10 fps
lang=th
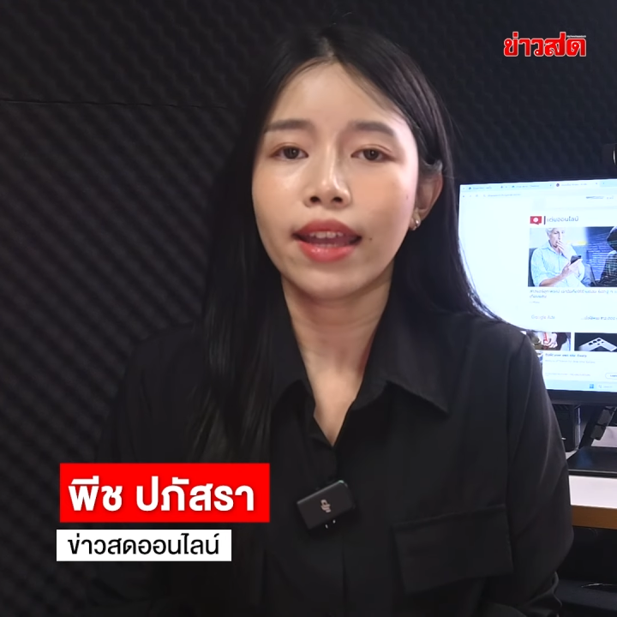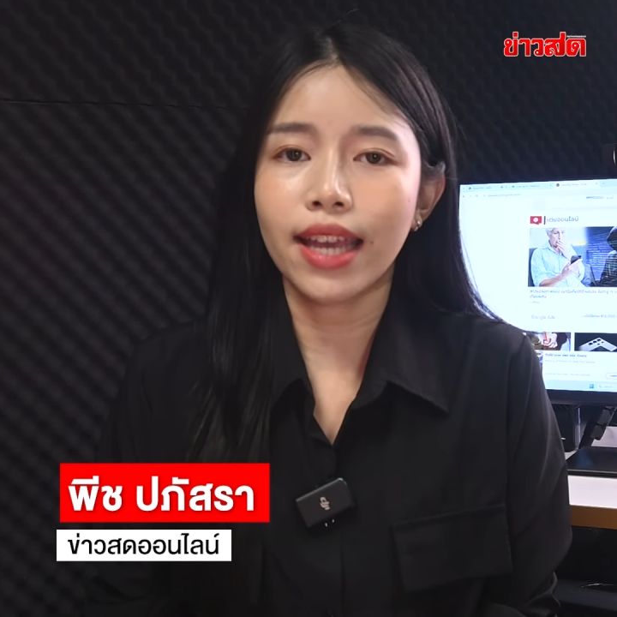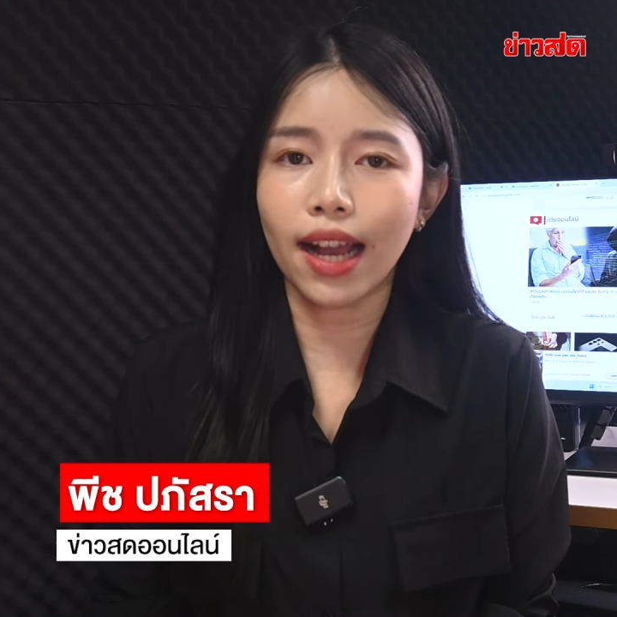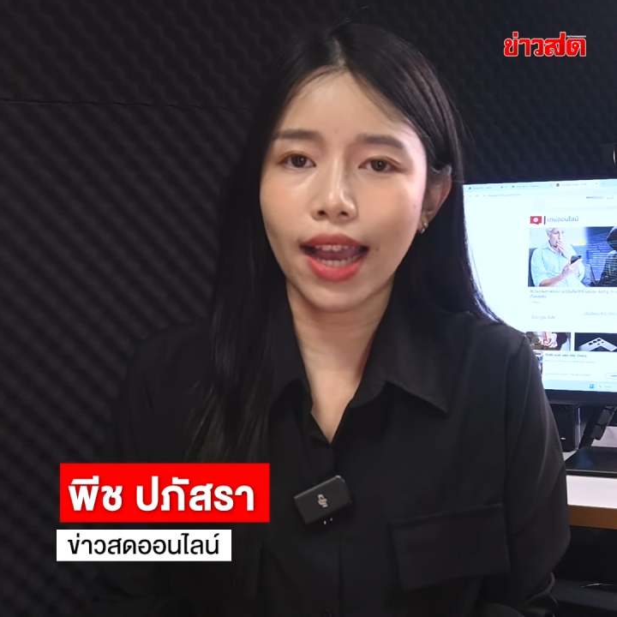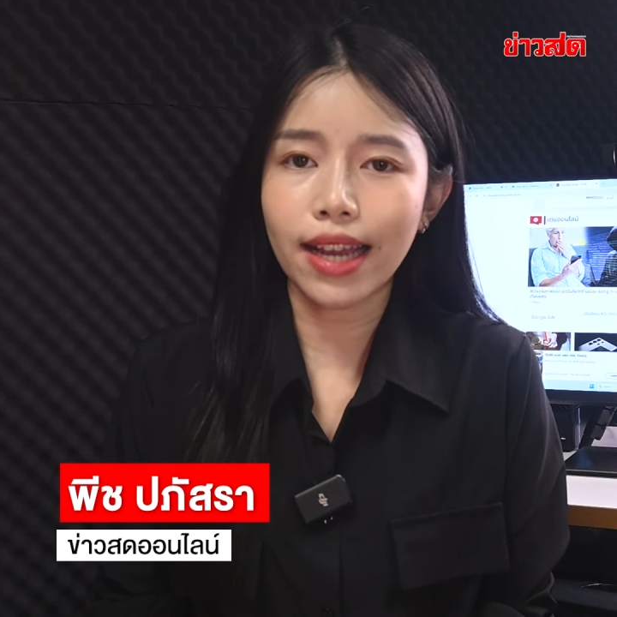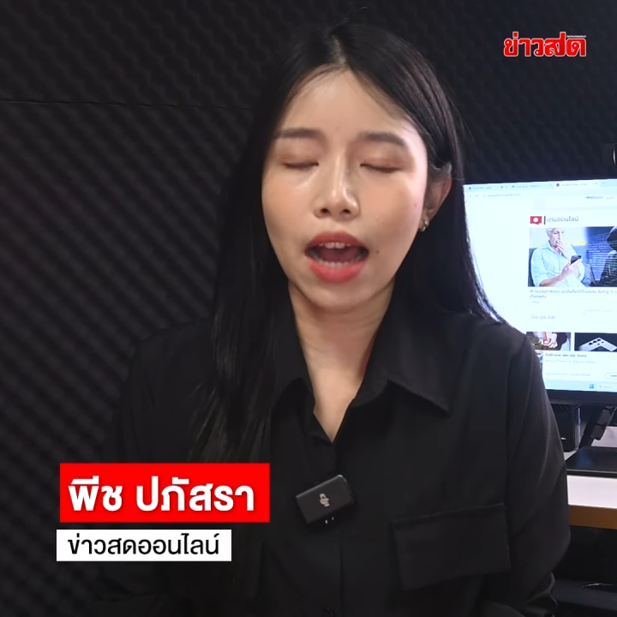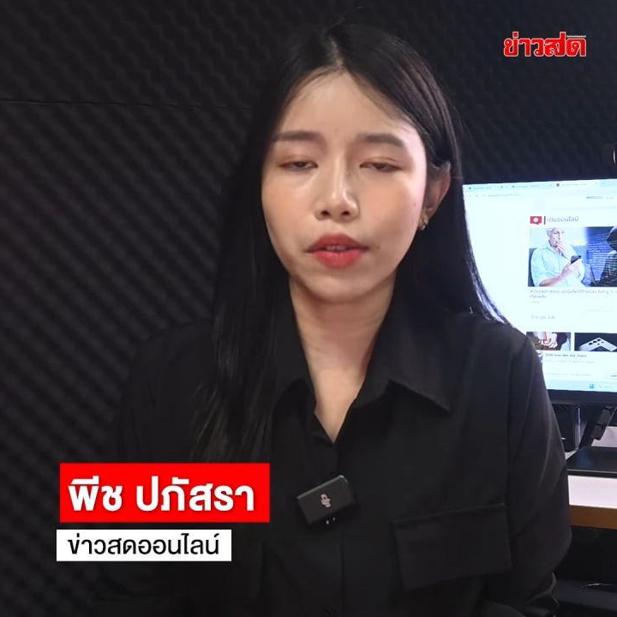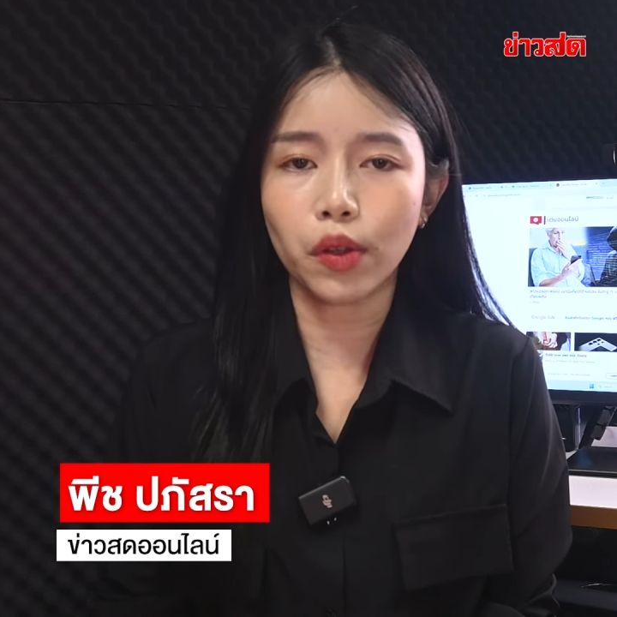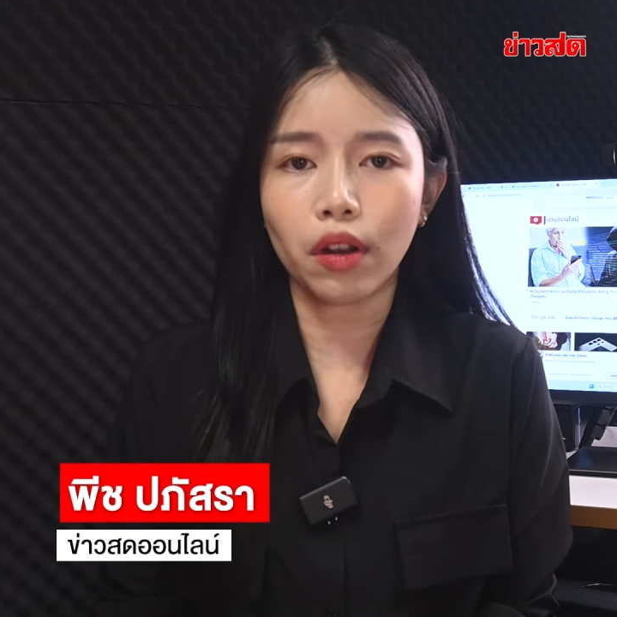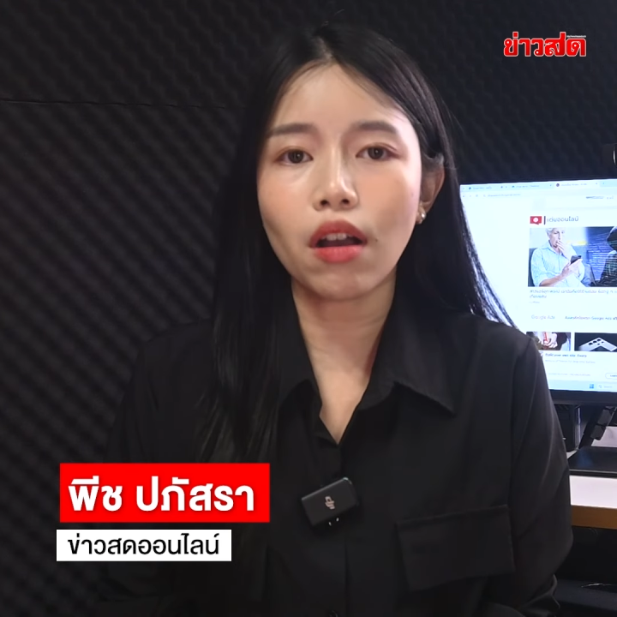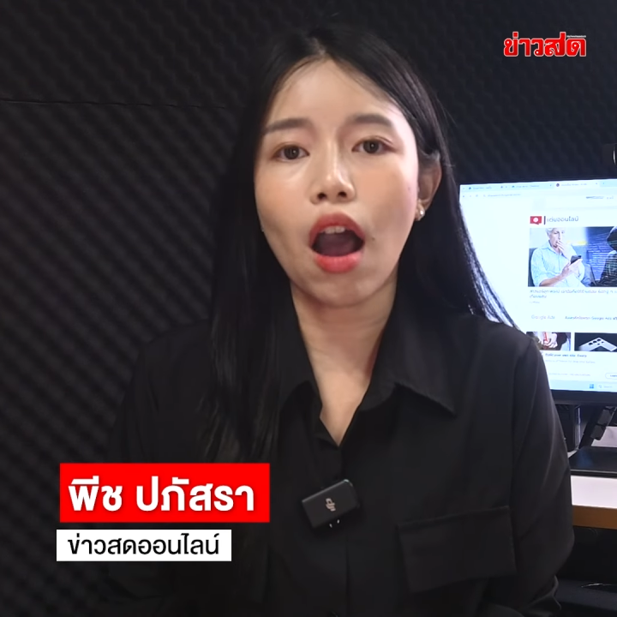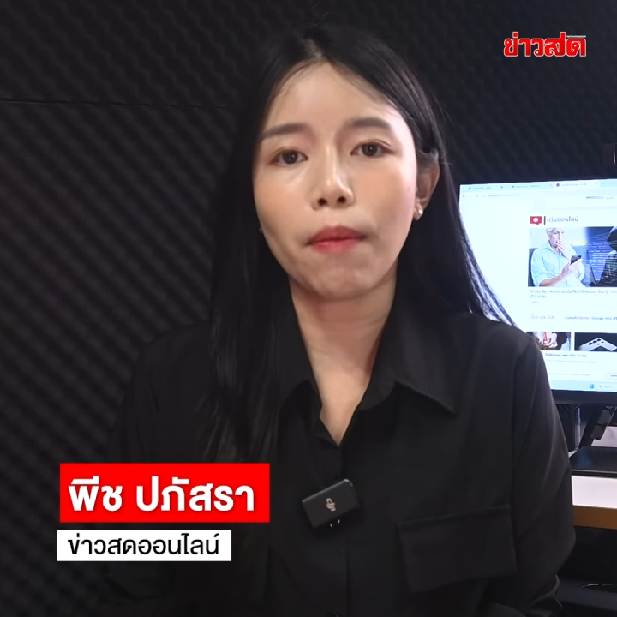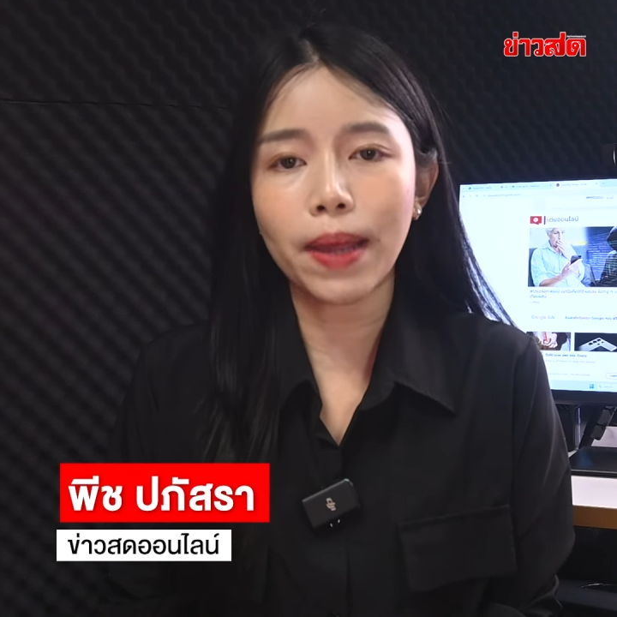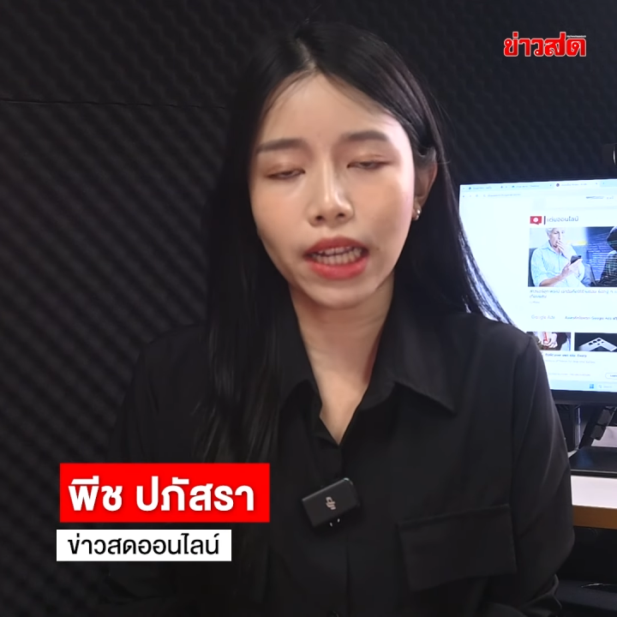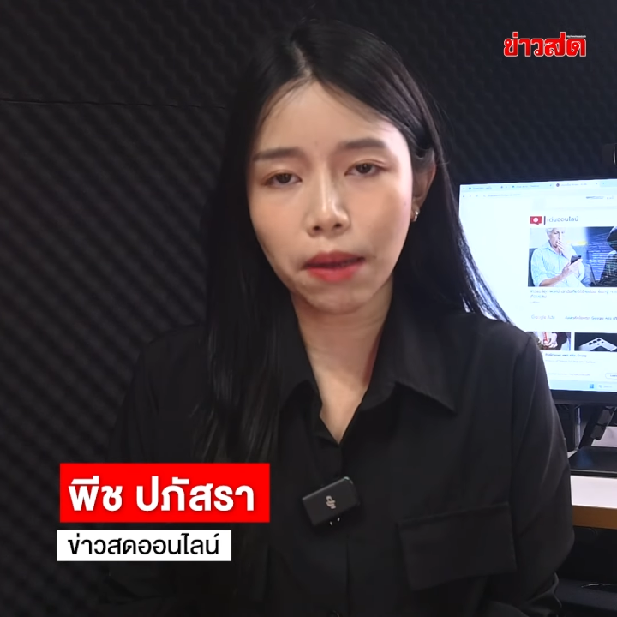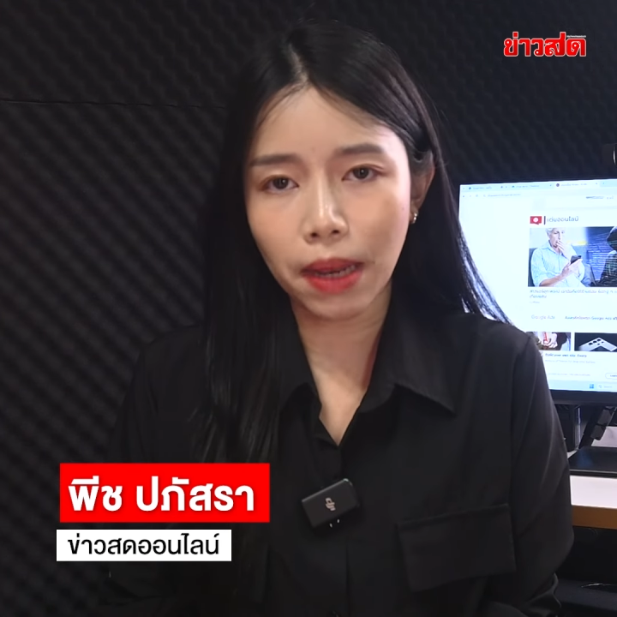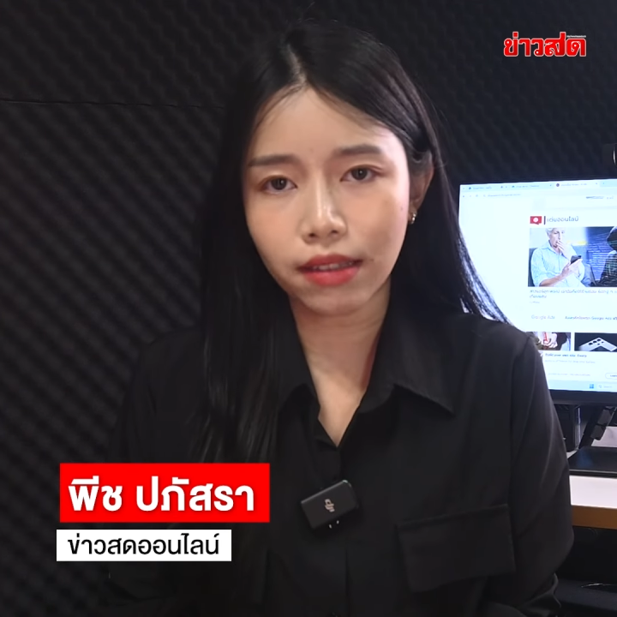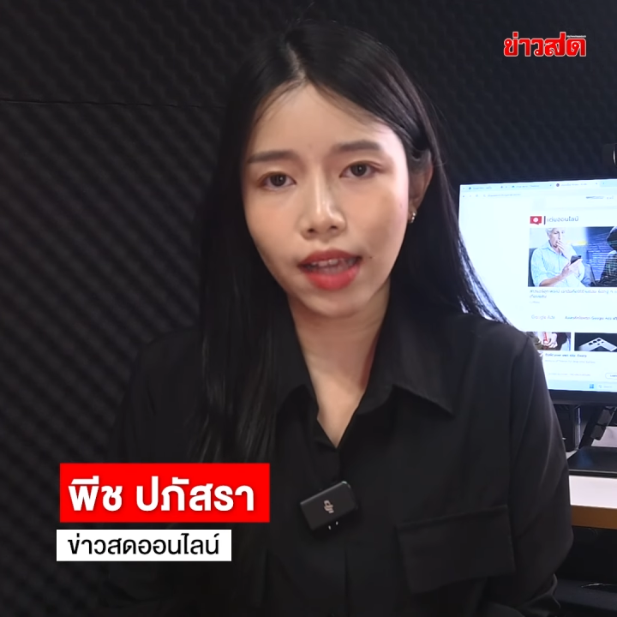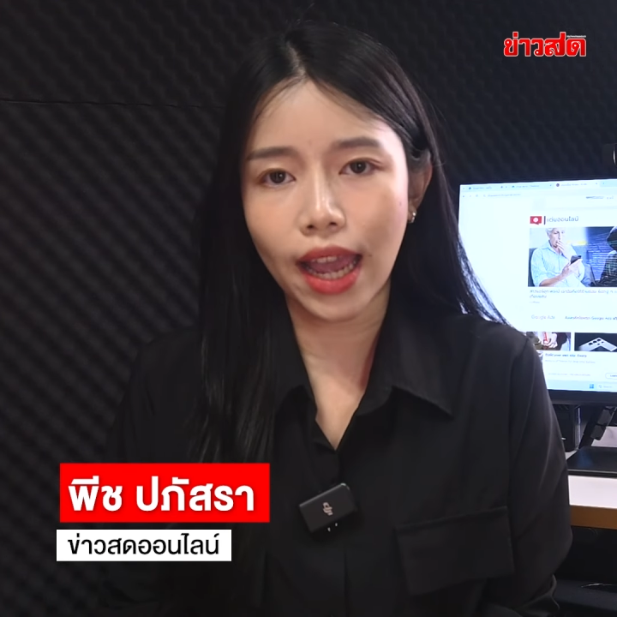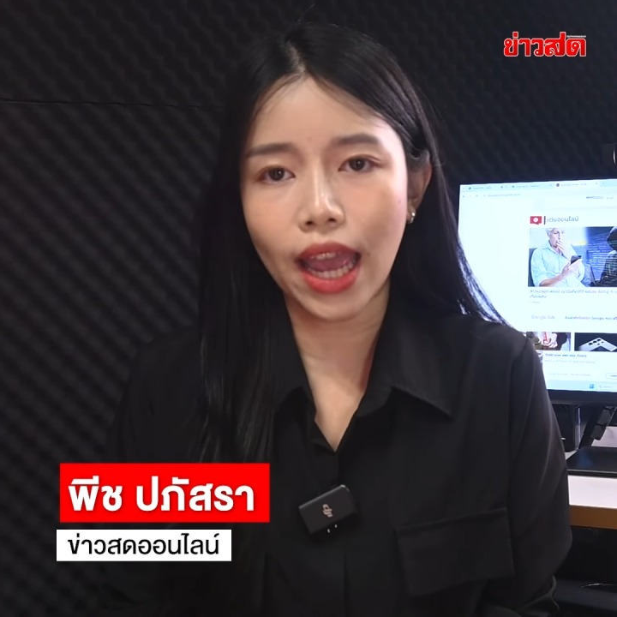ยังไงข่าวสดก็ขอเป็นกำลังใจ